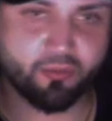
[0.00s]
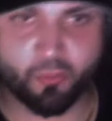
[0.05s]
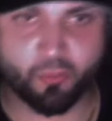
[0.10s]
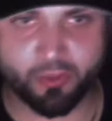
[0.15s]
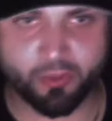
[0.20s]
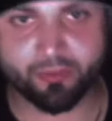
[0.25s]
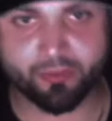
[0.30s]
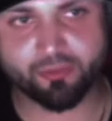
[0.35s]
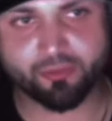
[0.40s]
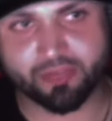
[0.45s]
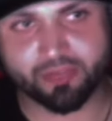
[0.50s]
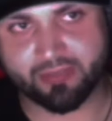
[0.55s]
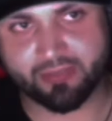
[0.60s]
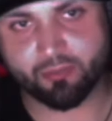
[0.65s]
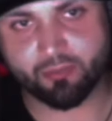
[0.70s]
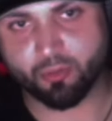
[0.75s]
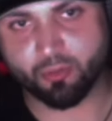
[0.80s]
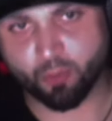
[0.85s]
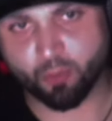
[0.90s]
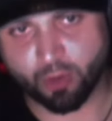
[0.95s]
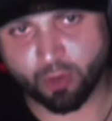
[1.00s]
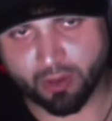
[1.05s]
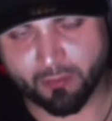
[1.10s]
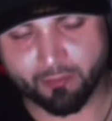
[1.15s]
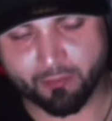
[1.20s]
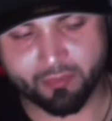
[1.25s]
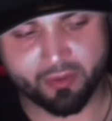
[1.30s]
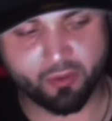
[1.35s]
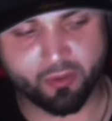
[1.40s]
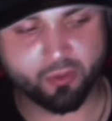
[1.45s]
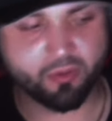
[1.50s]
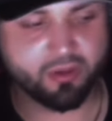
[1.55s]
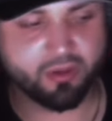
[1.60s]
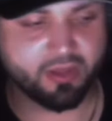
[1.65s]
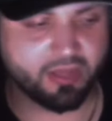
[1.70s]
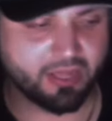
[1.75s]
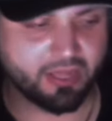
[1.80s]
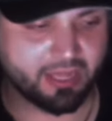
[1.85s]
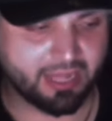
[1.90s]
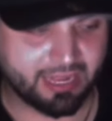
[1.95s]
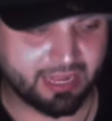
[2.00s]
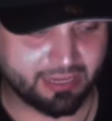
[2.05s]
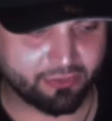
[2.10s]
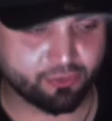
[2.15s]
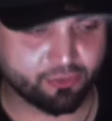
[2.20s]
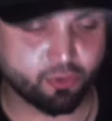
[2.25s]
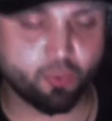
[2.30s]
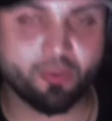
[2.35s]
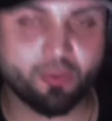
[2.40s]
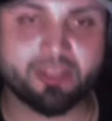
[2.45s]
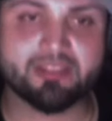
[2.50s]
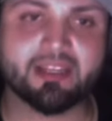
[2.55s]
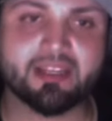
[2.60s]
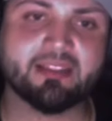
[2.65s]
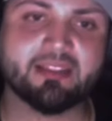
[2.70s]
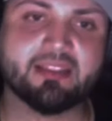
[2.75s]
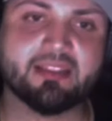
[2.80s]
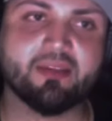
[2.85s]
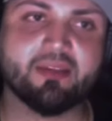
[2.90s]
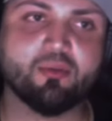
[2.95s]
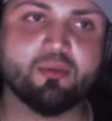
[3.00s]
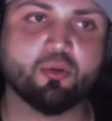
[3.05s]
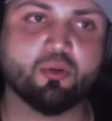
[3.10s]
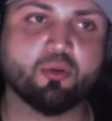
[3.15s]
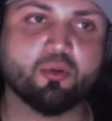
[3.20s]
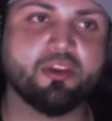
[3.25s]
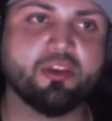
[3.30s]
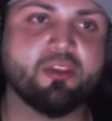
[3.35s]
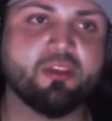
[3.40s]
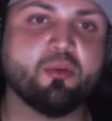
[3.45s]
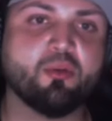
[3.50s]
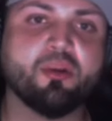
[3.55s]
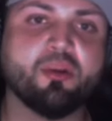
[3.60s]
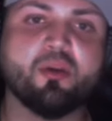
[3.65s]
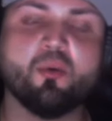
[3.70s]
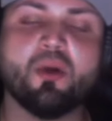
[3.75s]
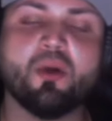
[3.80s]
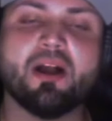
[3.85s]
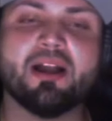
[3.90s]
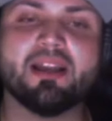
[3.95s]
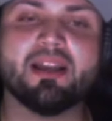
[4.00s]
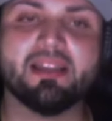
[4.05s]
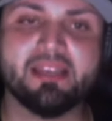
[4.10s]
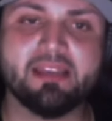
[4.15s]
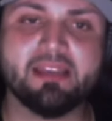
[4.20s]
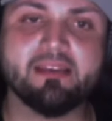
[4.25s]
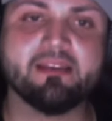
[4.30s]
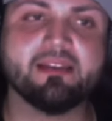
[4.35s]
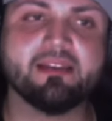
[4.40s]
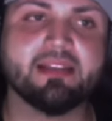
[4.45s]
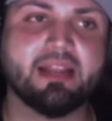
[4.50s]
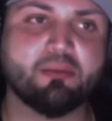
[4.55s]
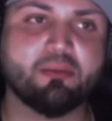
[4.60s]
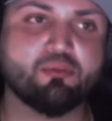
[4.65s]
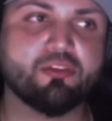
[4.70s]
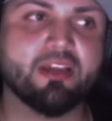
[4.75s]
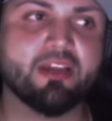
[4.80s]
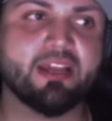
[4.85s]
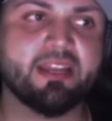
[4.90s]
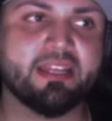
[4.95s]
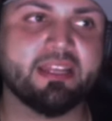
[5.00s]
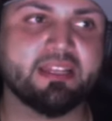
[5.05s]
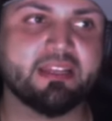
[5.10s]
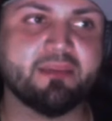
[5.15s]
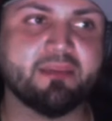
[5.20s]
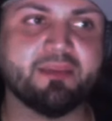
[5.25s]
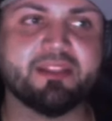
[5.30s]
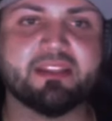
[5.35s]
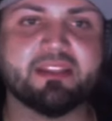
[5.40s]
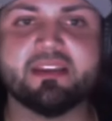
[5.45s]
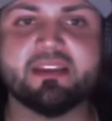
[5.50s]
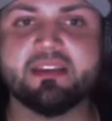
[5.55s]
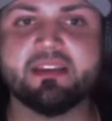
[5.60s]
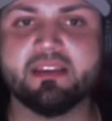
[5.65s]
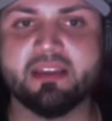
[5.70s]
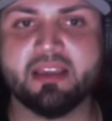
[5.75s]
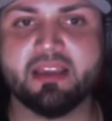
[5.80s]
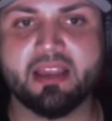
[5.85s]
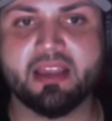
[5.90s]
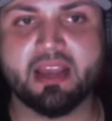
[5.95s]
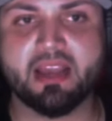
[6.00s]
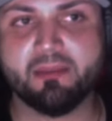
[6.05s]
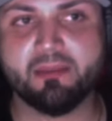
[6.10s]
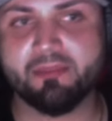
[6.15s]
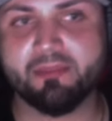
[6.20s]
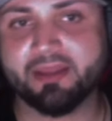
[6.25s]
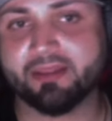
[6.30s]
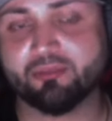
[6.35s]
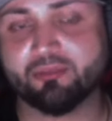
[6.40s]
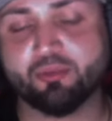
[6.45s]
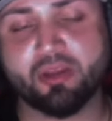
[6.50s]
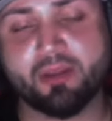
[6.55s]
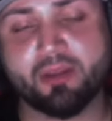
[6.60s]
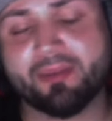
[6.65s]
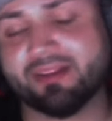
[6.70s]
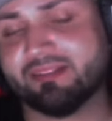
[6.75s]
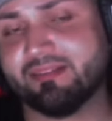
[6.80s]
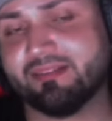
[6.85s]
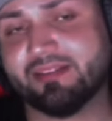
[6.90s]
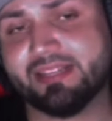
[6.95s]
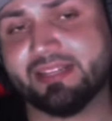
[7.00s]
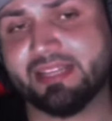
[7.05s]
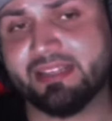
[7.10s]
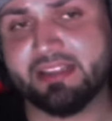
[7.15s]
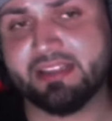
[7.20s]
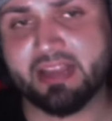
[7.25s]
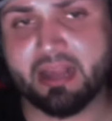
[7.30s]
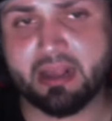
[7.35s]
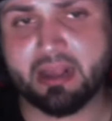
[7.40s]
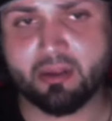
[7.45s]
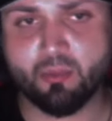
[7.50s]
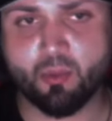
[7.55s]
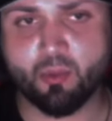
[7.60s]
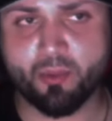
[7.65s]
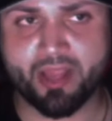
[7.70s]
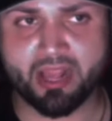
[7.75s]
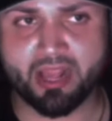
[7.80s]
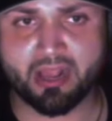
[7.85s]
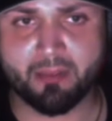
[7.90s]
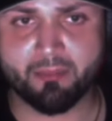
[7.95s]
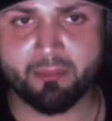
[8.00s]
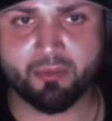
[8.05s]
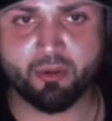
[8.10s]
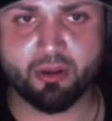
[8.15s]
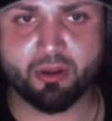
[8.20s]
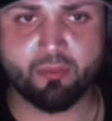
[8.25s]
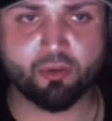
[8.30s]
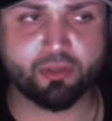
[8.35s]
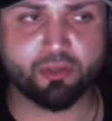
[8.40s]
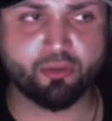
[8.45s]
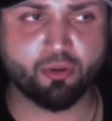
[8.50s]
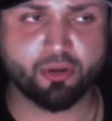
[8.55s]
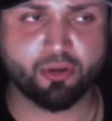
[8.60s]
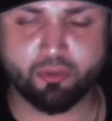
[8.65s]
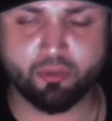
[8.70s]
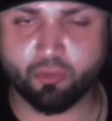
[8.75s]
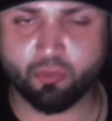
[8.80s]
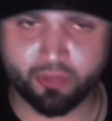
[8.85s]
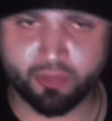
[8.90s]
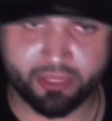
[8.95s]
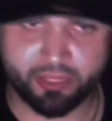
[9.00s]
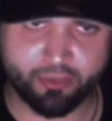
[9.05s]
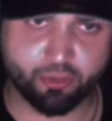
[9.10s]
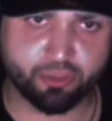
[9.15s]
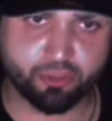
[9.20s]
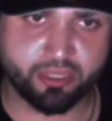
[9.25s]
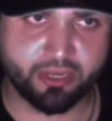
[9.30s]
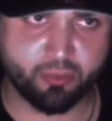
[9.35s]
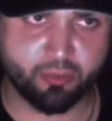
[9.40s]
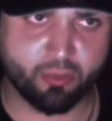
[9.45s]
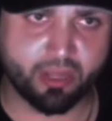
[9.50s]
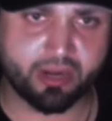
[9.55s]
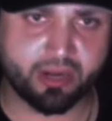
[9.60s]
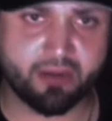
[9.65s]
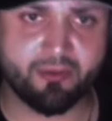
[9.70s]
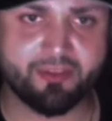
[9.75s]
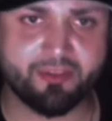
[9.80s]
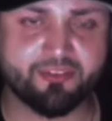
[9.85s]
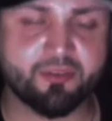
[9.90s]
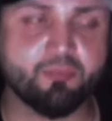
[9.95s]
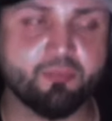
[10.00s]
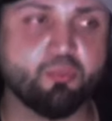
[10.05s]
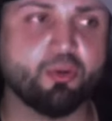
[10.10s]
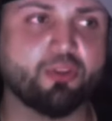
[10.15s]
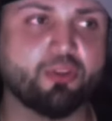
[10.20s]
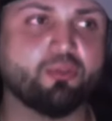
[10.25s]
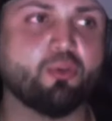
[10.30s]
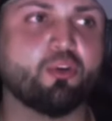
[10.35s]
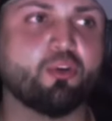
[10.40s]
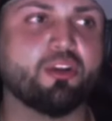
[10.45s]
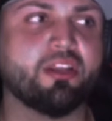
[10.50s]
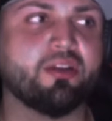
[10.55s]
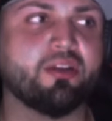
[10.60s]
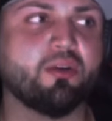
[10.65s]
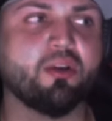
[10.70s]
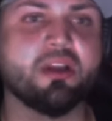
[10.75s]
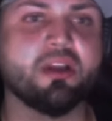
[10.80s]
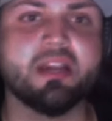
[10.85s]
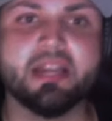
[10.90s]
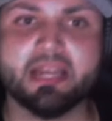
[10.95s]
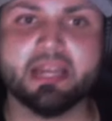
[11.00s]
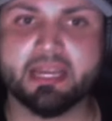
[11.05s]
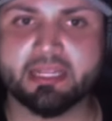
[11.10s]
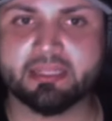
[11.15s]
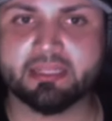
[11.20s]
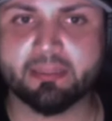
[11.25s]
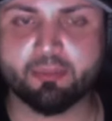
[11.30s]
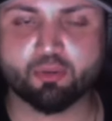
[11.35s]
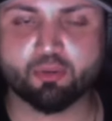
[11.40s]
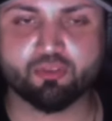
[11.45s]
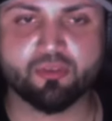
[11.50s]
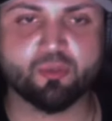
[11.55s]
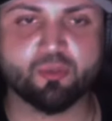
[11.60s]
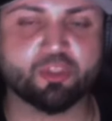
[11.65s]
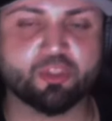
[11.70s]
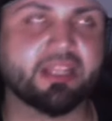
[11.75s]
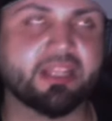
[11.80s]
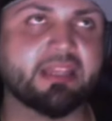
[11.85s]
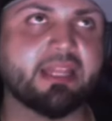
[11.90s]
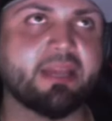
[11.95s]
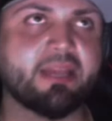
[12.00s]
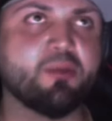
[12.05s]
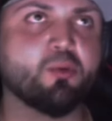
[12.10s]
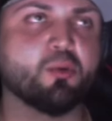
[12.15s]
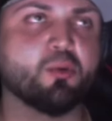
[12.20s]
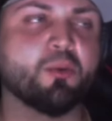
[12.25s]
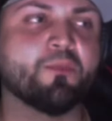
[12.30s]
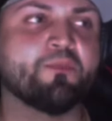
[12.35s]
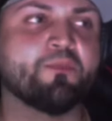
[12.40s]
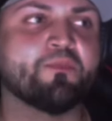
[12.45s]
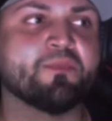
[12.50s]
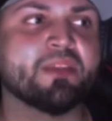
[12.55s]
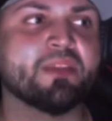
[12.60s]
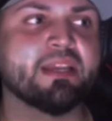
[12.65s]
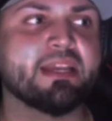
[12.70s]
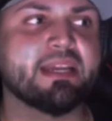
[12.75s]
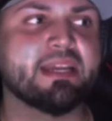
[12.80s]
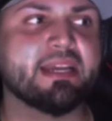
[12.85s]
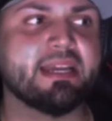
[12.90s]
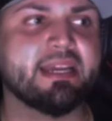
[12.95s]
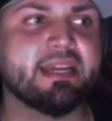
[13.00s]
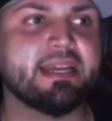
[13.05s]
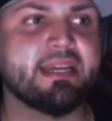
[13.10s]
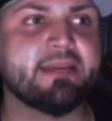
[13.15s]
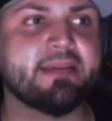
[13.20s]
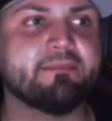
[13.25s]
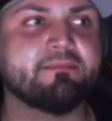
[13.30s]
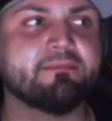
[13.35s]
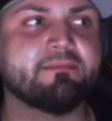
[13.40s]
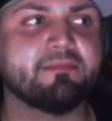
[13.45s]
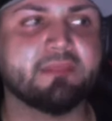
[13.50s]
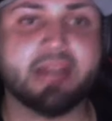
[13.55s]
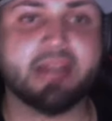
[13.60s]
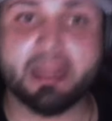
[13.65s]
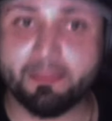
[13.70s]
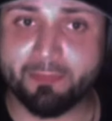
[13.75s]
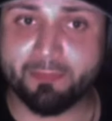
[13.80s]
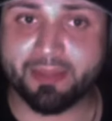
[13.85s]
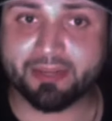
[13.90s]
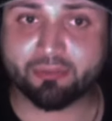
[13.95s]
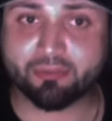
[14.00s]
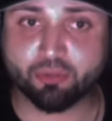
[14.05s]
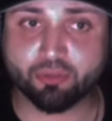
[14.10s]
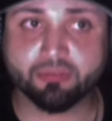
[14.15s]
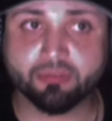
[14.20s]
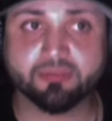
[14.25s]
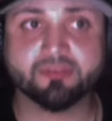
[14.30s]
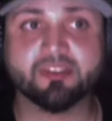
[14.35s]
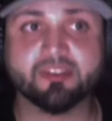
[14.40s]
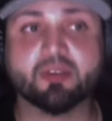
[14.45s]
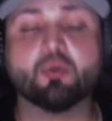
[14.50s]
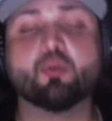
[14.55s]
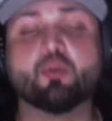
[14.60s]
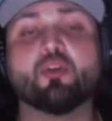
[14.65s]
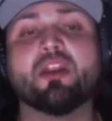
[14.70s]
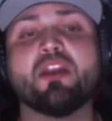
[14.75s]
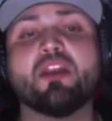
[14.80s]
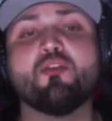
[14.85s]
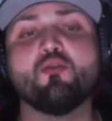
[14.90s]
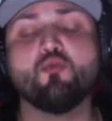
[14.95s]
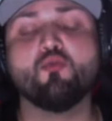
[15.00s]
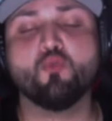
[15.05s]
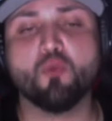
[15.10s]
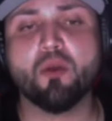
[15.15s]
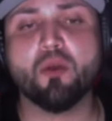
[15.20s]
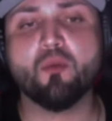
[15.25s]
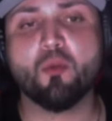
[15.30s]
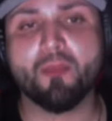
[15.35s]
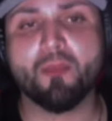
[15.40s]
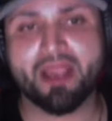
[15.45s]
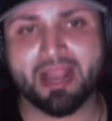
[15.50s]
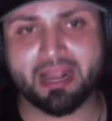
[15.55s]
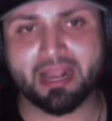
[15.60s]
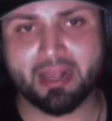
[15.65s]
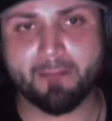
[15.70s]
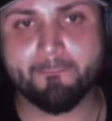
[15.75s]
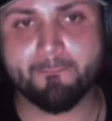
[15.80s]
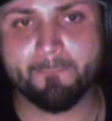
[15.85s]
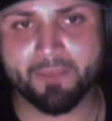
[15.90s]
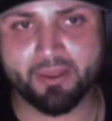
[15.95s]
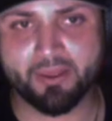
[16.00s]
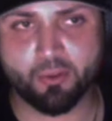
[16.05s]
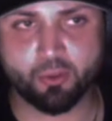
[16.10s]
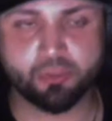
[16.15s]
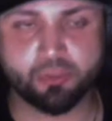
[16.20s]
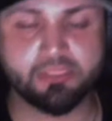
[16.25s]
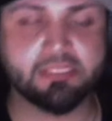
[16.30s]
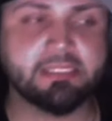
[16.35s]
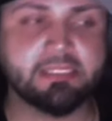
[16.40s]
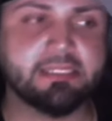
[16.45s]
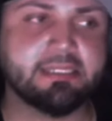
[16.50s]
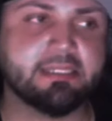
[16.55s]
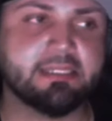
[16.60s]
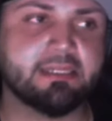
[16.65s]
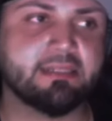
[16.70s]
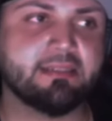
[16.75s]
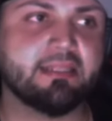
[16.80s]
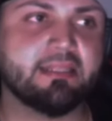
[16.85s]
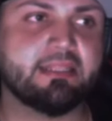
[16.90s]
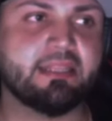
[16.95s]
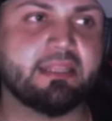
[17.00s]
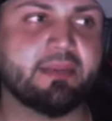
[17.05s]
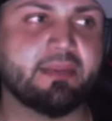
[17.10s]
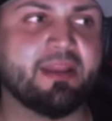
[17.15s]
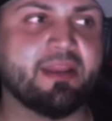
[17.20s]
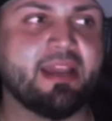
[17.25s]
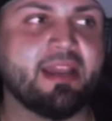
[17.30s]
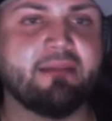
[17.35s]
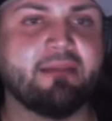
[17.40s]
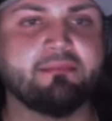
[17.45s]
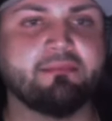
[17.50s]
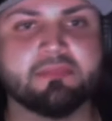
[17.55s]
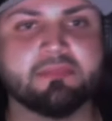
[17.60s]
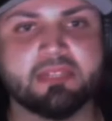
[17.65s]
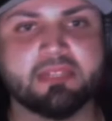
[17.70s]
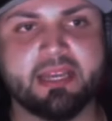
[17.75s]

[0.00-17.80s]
Riddle llegando como campeón al show del 31 con IWA y la lucha de Nick Nemeth y Alberto era para saber quién llegaba como megacampeón a Puerto Rico cuando ellos tienen una revancha en Puerto Rico este próximo 31. Eh, Alberto se corona el nuevo megacampeón de AAA.